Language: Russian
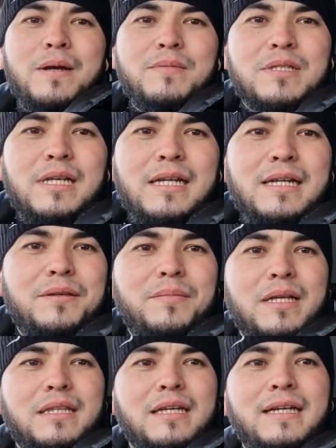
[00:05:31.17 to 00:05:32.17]
комиссара,
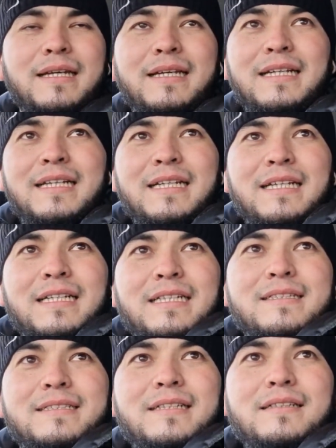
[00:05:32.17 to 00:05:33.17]
ребята,
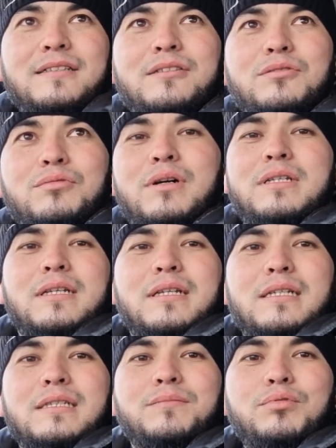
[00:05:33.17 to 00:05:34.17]
сделайте дуа за
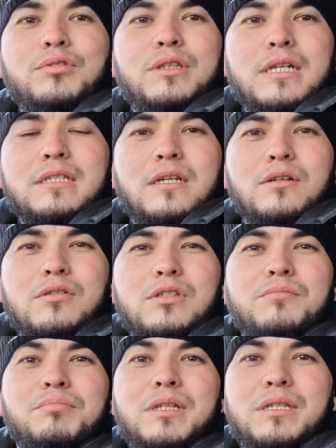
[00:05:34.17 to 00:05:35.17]
нас и будьте
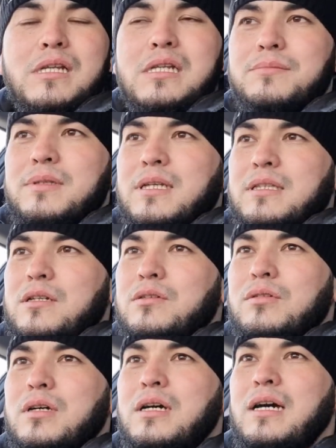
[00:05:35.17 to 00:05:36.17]
осторожны, бдительными на
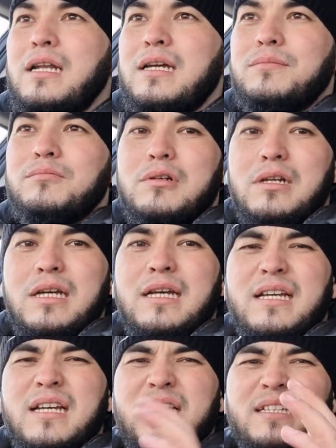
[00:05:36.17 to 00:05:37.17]
дорогах, альхамдулилля,
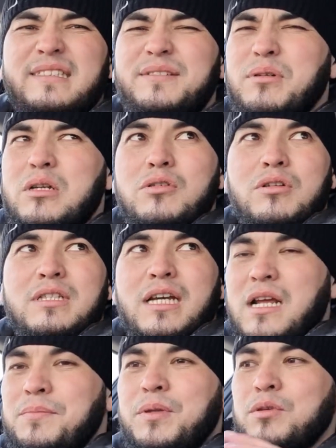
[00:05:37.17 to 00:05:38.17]
небольшой
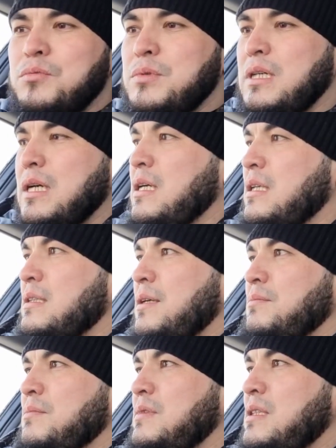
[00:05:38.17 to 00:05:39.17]
царапина у меня,
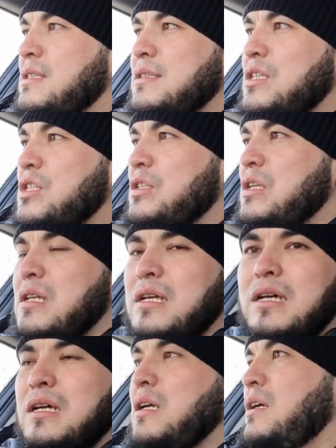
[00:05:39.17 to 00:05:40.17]
там,
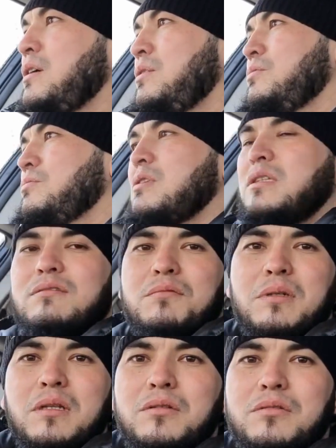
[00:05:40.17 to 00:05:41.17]
незначительная, ну, у этого
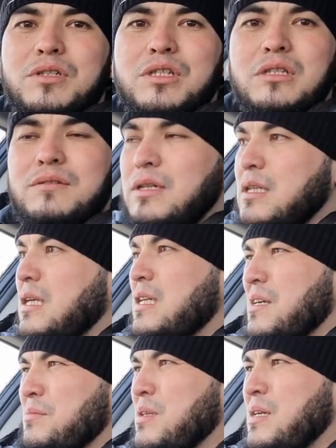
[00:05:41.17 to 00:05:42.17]
молодого человека,
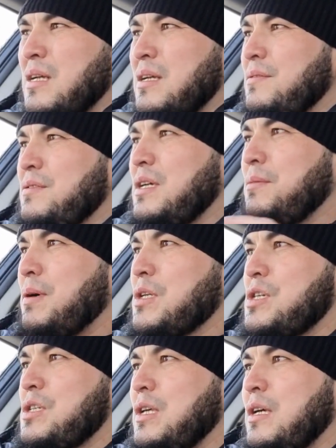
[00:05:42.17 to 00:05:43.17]
как бы, вся
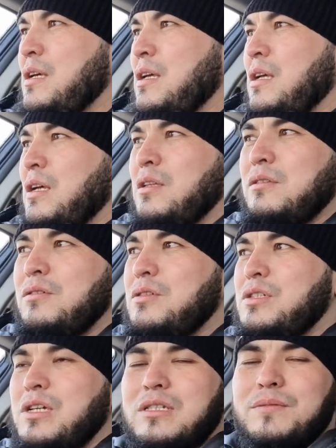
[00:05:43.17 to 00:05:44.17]
бочина, то
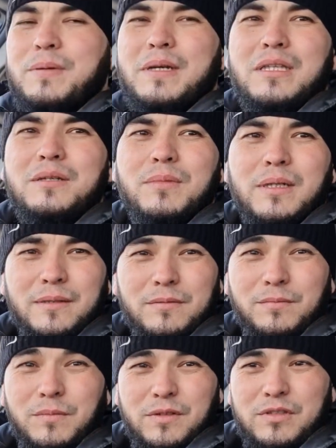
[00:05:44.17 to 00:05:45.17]
есть сейчас поедем
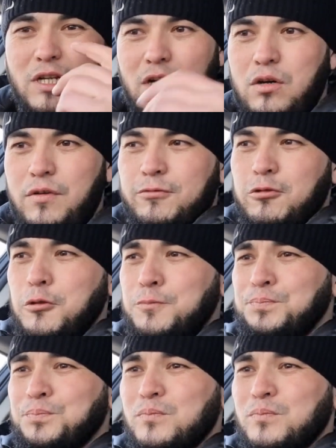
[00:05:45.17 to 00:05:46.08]
в страховку,